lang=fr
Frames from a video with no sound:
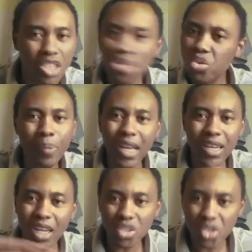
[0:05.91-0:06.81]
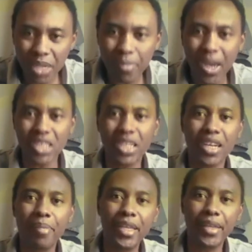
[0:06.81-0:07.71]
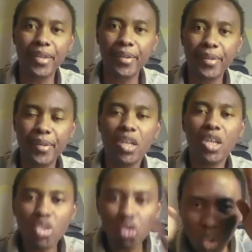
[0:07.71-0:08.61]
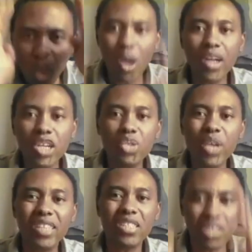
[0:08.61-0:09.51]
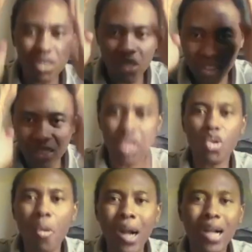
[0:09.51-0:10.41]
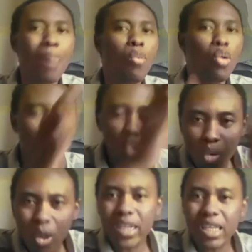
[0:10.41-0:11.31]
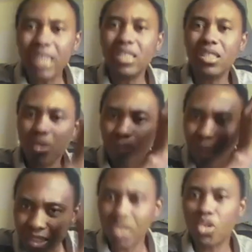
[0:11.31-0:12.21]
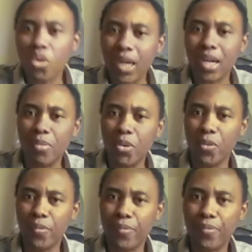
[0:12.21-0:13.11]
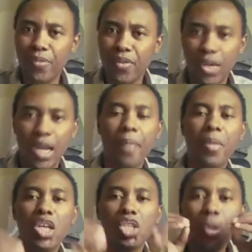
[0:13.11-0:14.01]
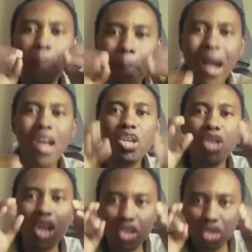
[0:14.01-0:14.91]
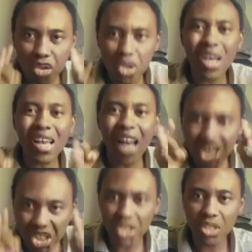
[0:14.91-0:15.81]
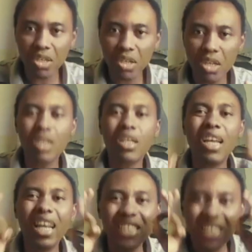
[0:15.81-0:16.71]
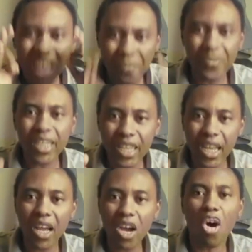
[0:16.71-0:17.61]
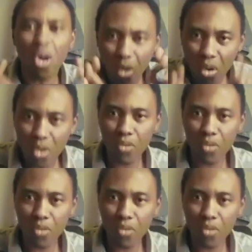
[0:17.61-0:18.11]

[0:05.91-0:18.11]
Je ne suis pas là dans ce débat, cher ami. Tu crois que Dieu existe, c'est ton macabo. Tu crois qu'il n'existe pas, c'est ton macabo. Voilà. Je parle d'un Dieu lâche que les Africains ont.